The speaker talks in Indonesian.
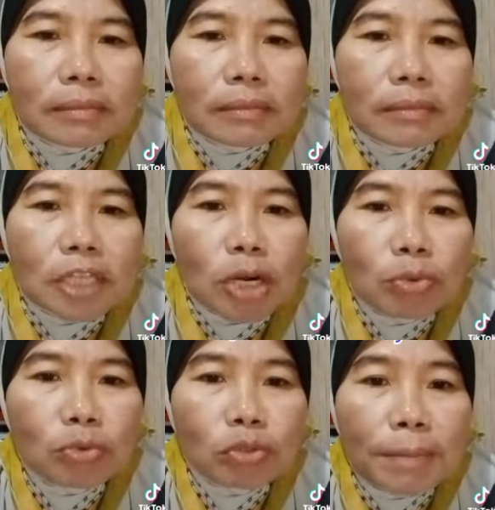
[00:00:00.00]
Dan
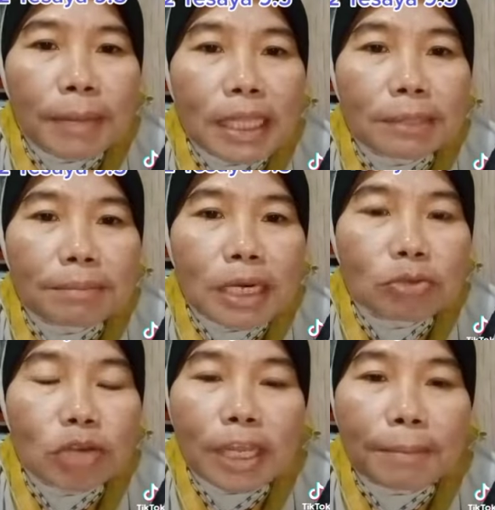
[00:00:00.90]
untuk teman-teman
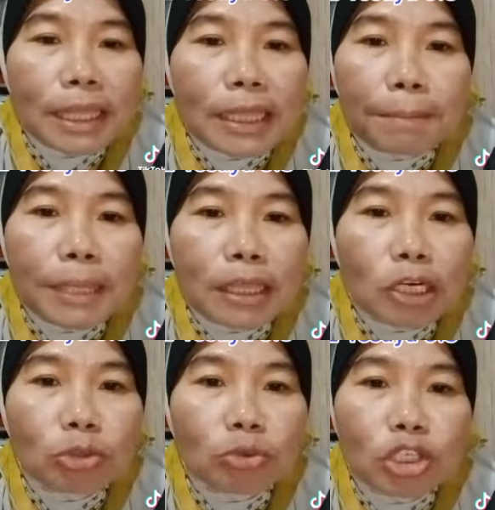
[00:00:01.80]
juga yang pintar-pintar
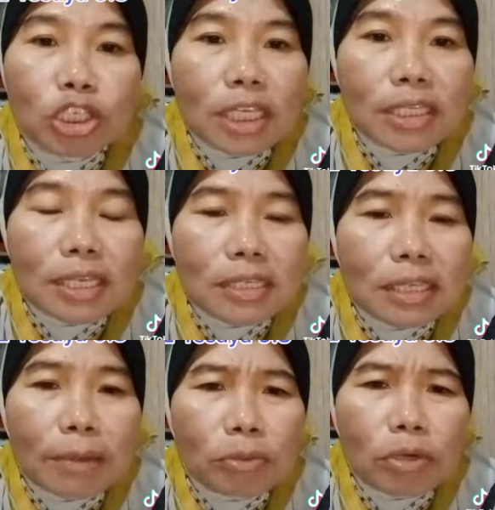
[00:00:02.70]
itu di
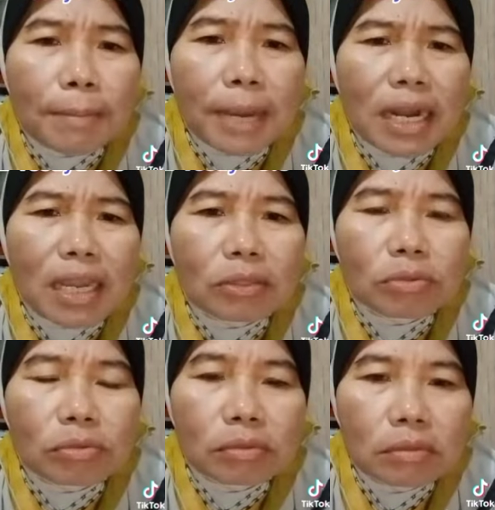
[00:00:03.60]
JCC atau di mana
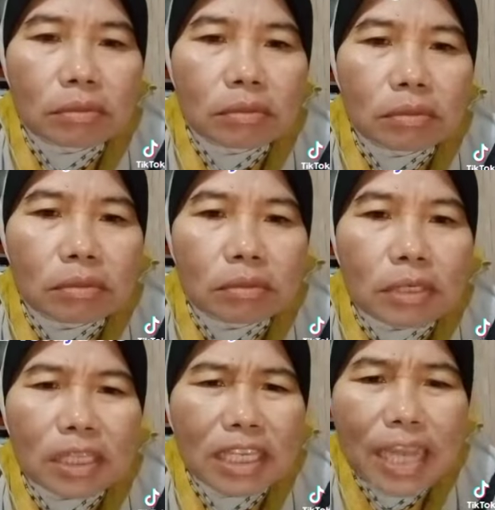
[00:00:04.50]
itu,
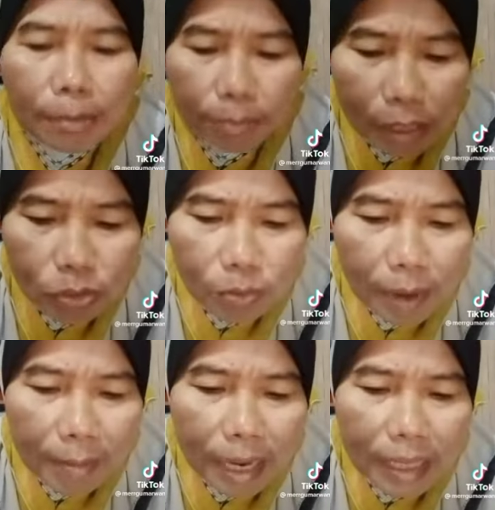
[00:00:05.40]
ketika Bang
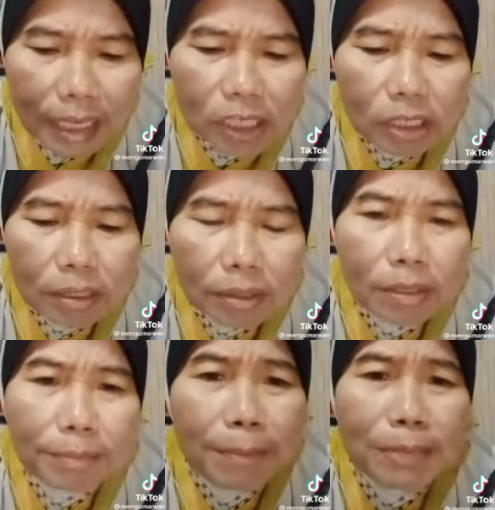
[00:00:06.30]
Juma mengatakan
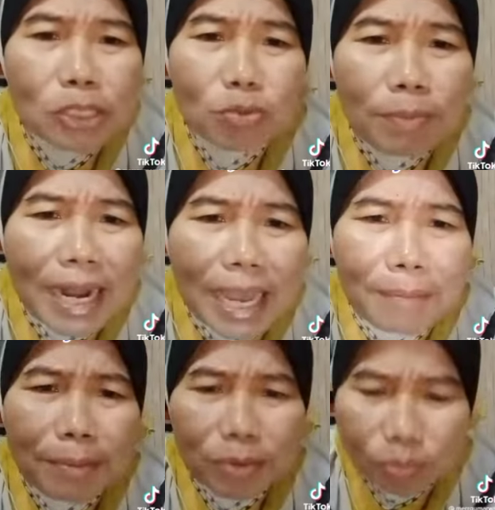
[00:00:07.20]
Baby Juma lah
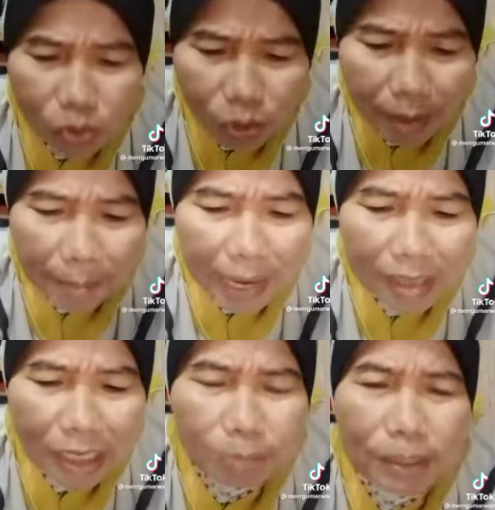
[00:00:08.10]
Baby Bu Juma
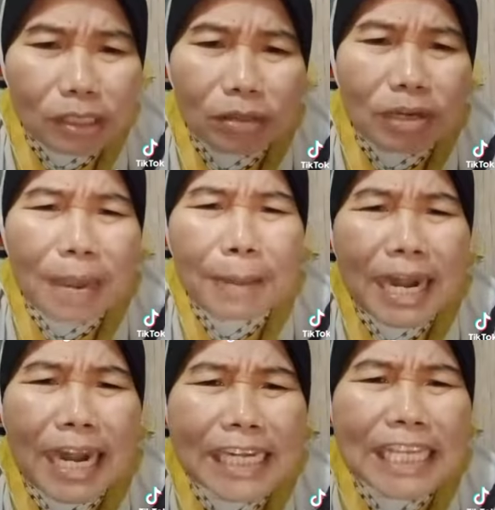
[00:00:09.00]
mengatakan seperti itu kenapa
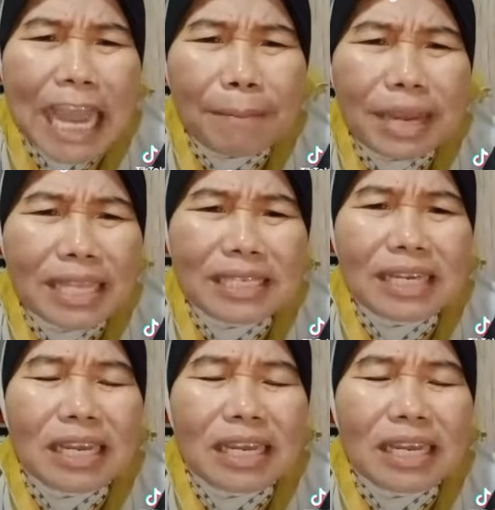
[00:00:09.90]
anda diam aja